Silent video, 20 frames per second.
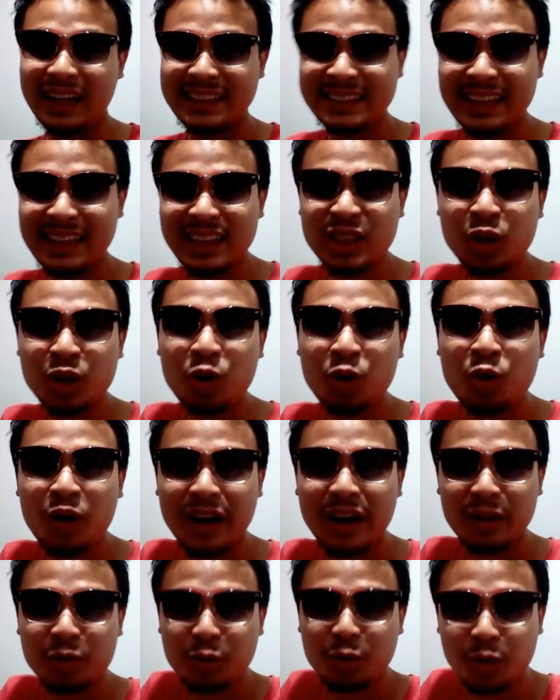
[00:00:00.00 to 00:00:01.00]
Você acha que o
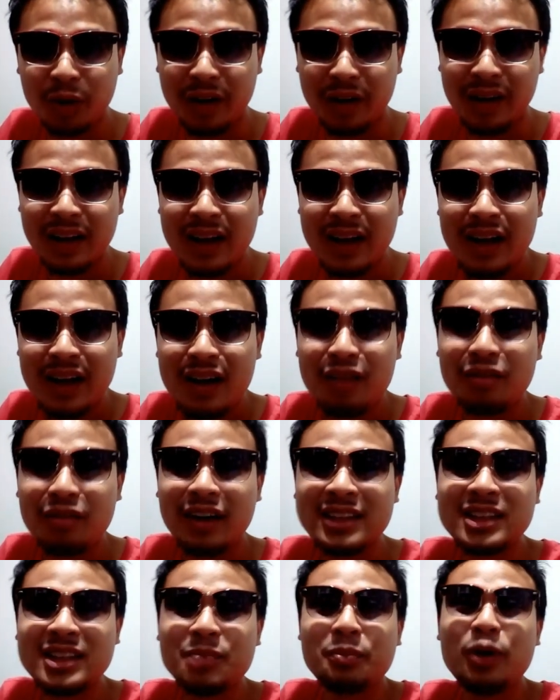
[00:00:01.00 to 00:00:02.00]
corretor vai
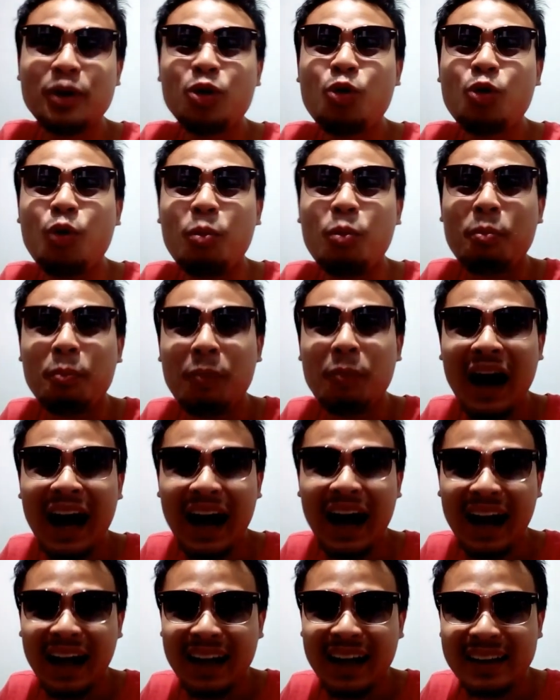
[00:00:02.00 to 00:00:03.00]
se
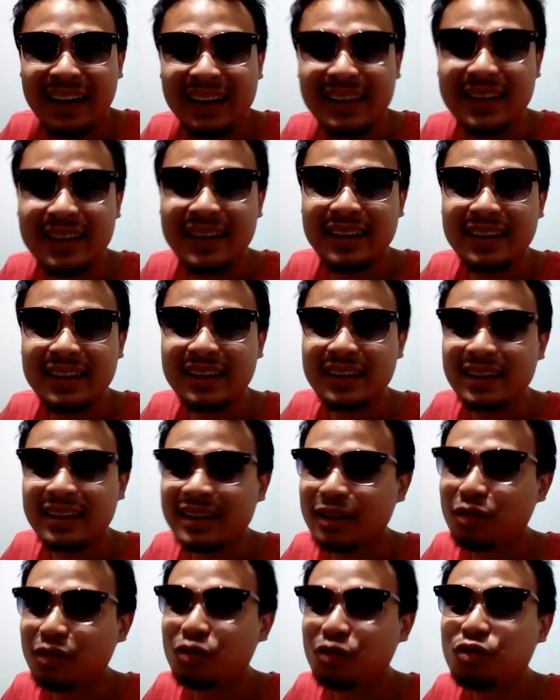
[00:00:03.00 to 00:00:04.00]
preocupar
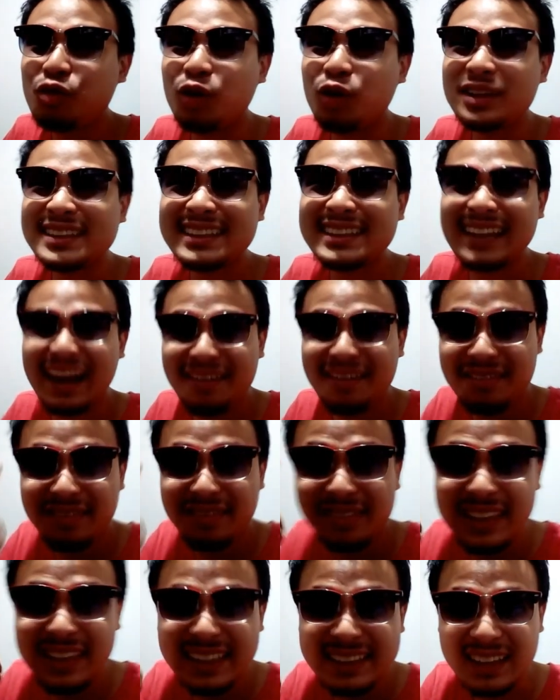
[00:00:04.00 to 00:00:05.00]
em forçar a
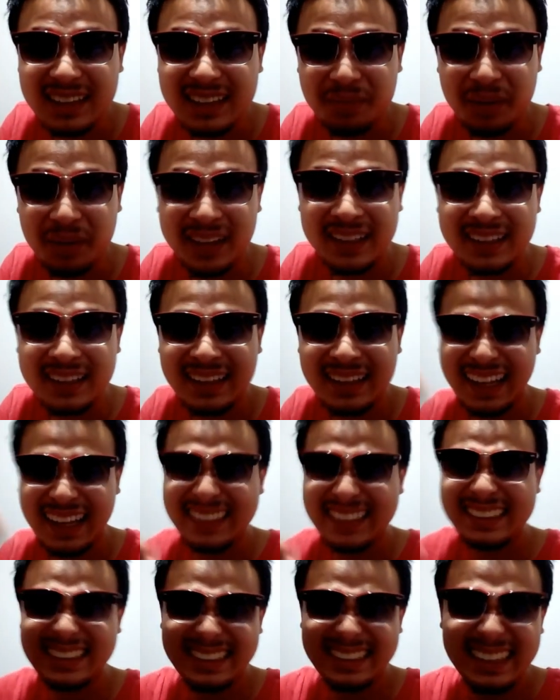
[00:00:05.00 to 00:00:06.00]
vista para tentar
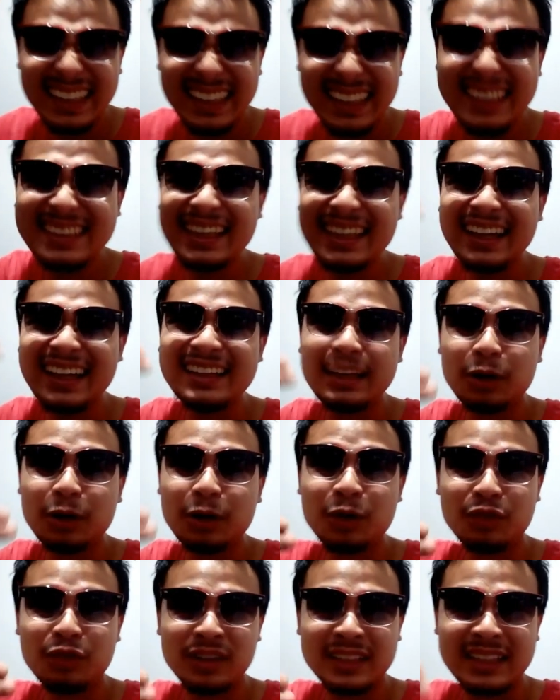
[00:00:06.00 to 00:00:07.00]
entender o que
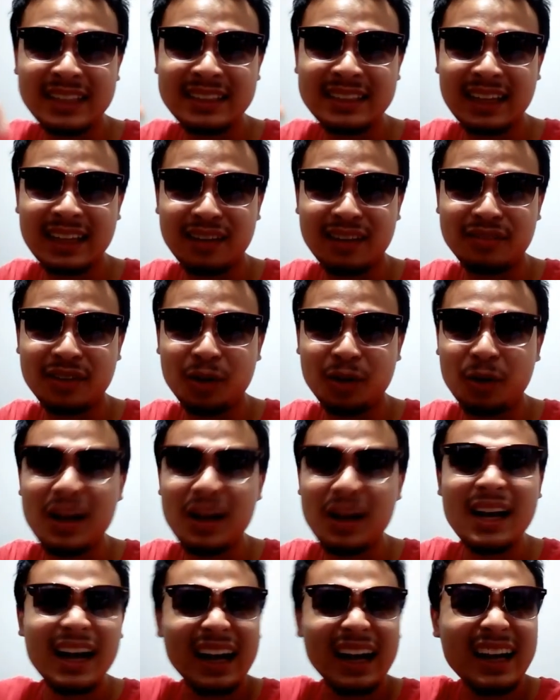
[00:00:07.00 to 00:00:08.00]
você escreveu?
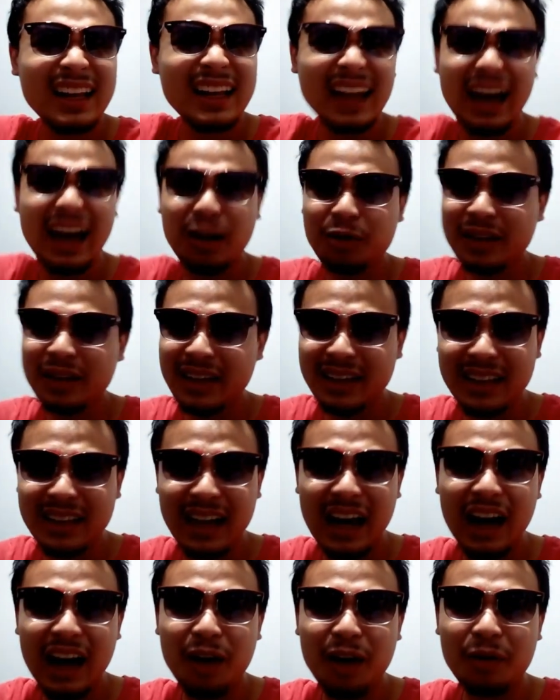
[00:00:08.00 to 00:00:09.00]
Claro que
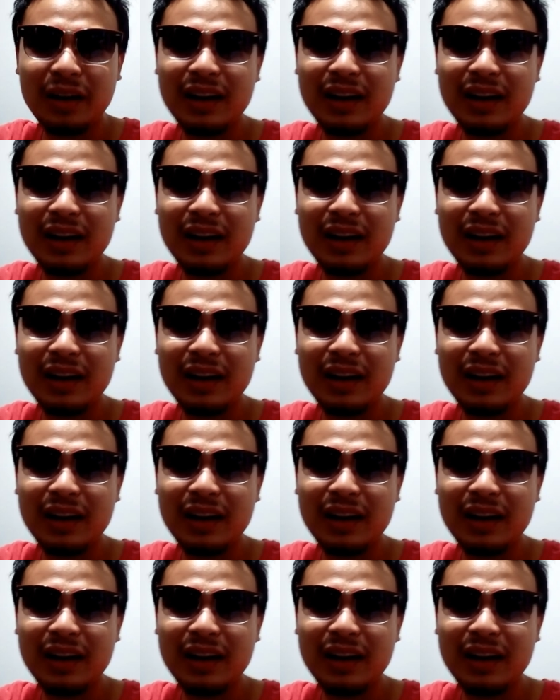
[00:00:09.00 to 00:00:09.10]
não!